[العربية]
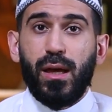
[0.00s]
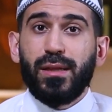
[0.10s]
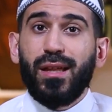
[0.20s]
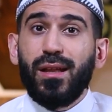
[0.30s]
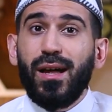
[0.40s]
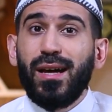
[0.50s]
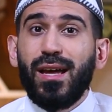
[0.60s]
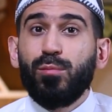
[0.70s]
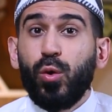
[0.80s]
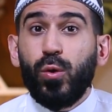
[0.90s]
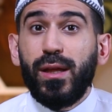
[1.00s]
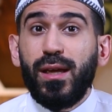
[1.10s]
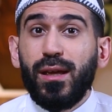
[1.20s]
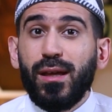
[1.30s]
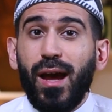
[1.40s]
ان الله
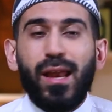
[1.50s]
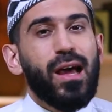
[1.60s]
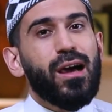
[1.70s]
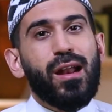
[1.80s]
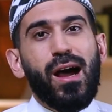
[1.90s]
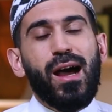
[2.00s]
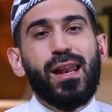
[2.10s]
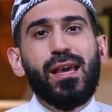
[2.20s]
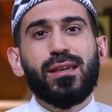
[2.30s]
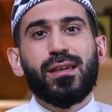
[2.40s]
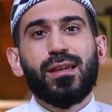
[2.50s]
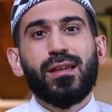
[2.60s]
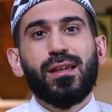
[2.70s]
يامرني ان اقرا عليك